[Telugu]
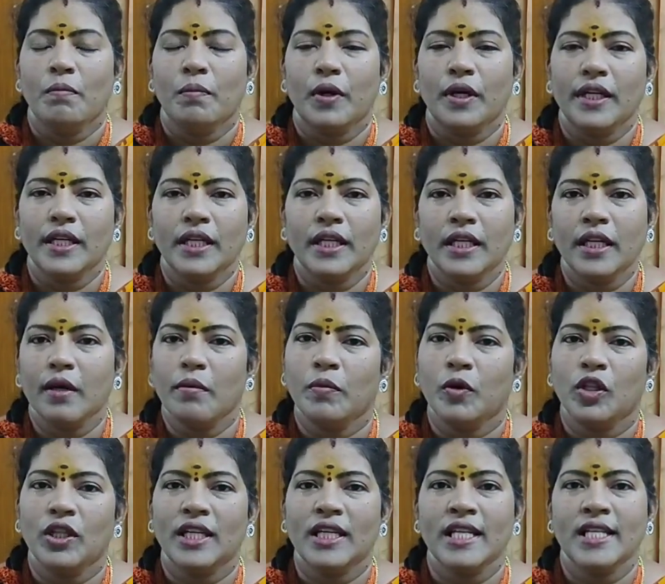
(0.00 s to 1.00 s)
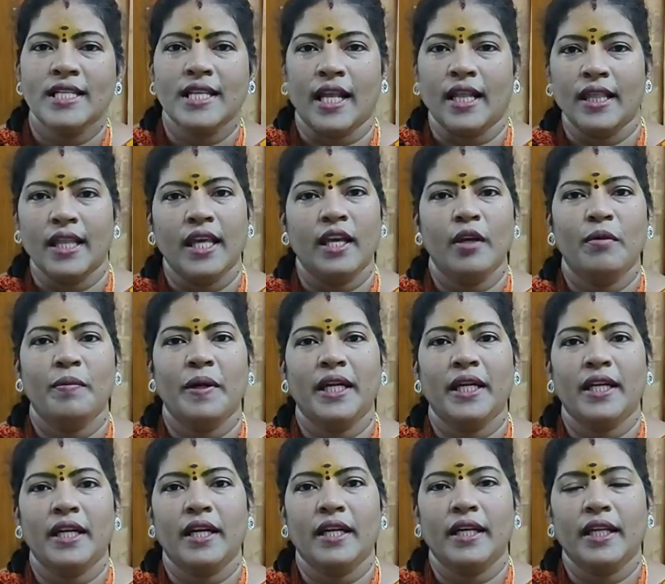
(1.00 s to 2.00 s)
మొట్ట మొట్టమొదటి సందేహం
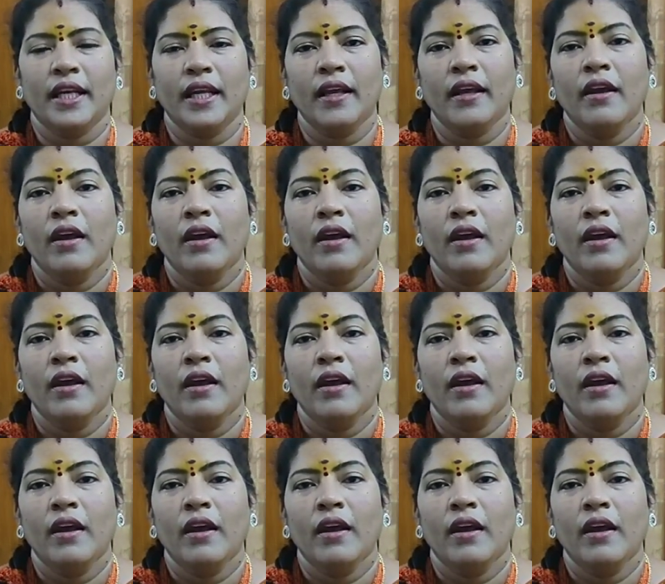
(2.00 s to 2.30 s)
ఏంటంటే